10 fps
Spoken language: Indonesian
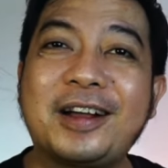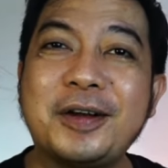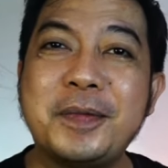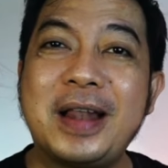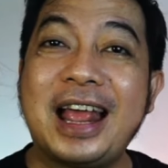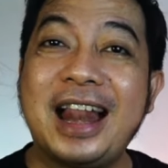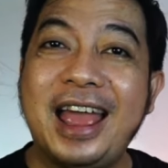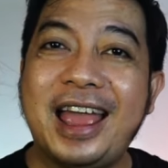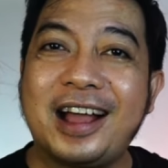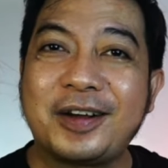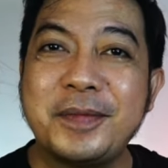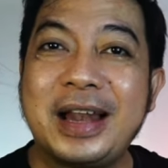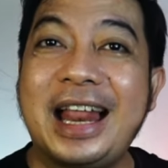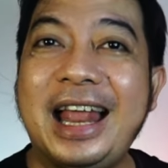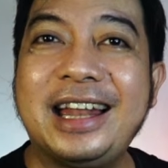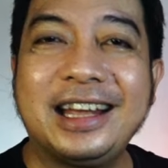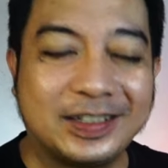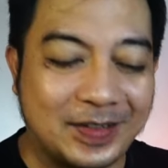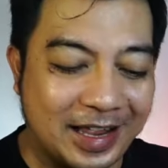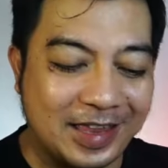aku meleleh, aku meleleh dengan
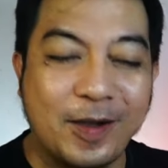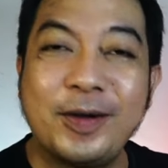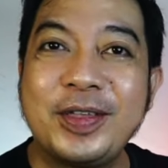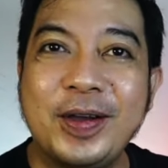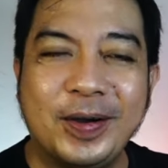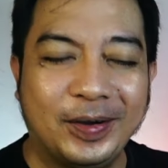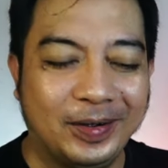suaranya Onyo.